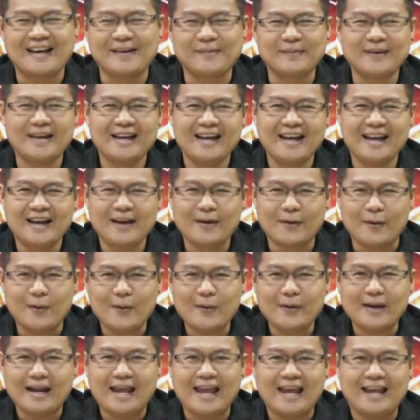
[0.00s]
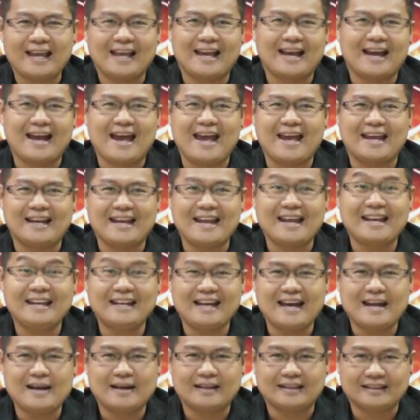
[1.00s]
ครับ โคตรเฮงยังไงใน
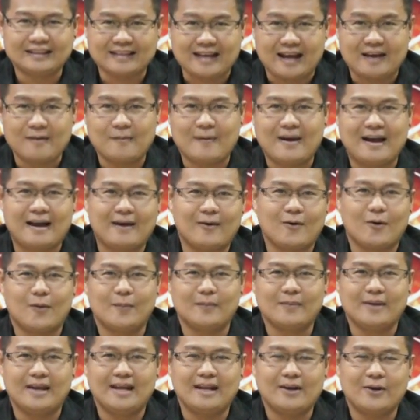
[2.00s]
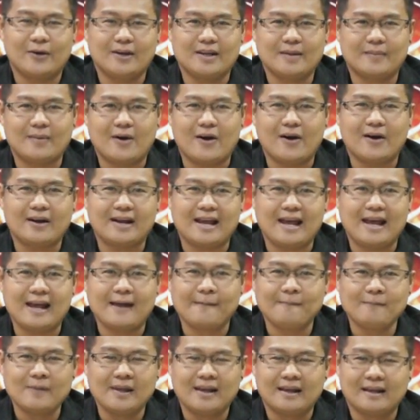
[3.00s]
เดือนธันวาคมนี้ โดยเฉพาะนะ
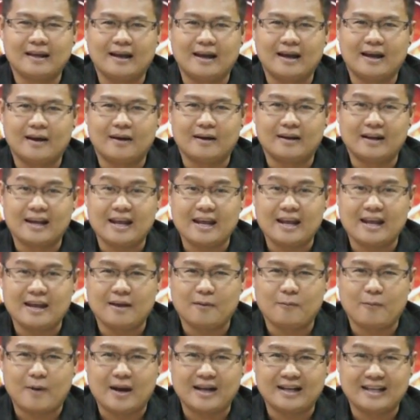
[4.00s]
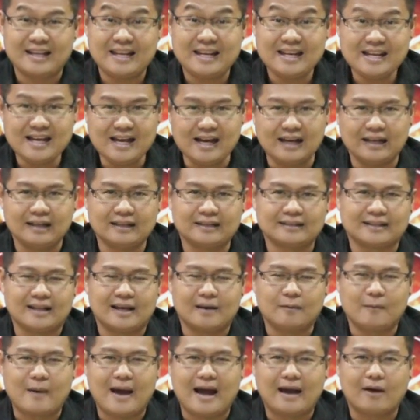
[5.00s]
ในวันที่1
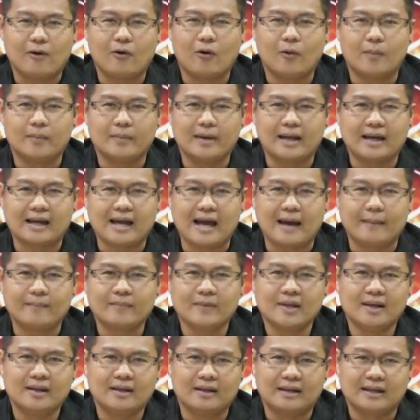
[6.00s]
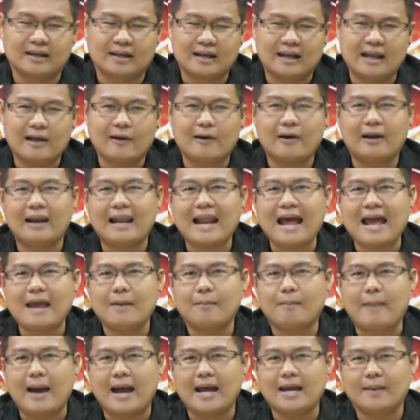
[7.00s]
ธันวาคมนะครับ แล้วก็ไล่
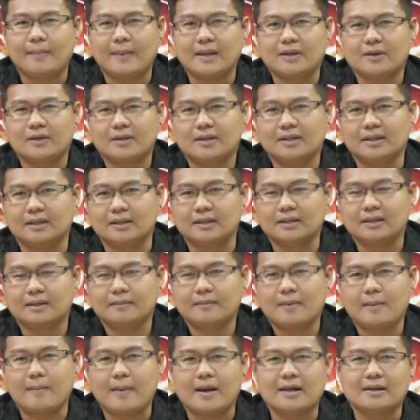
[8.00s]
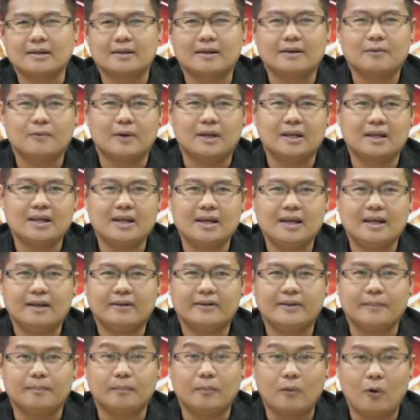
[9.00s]
ไปไปจนถึงประมาณสักวันที่
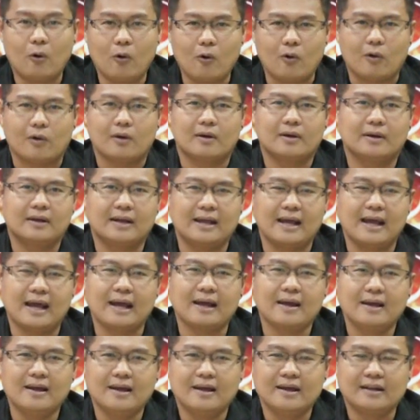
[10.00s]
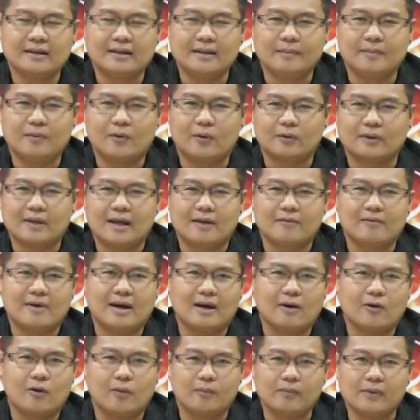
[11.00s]
16นะ16ธัน
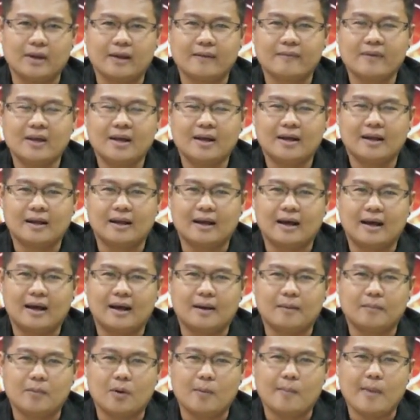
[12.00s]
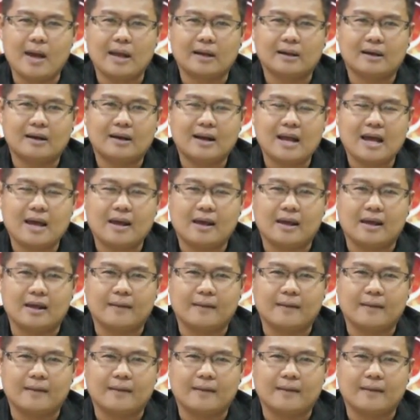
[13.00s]
วาคมเนี่ยหมอแมนก็ได้